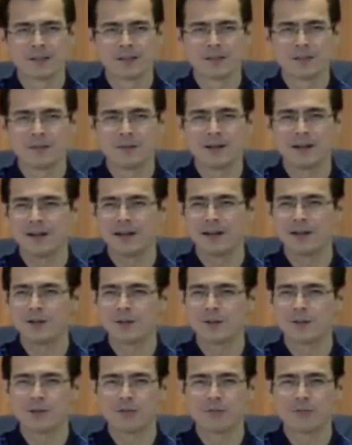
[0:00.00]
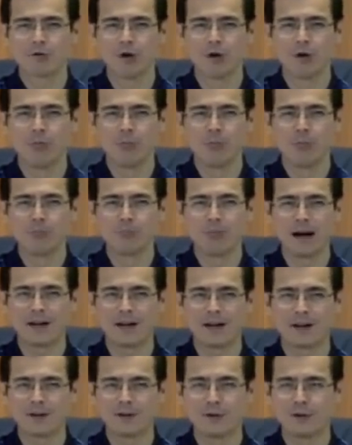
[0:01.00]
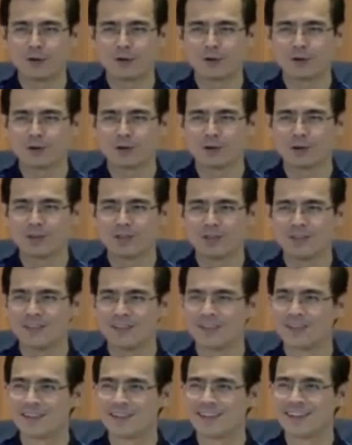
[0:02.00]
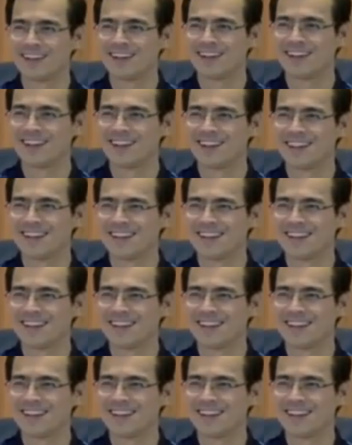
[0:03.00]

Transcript: may eh, mga ganun, di ba? Domagoso. Ah.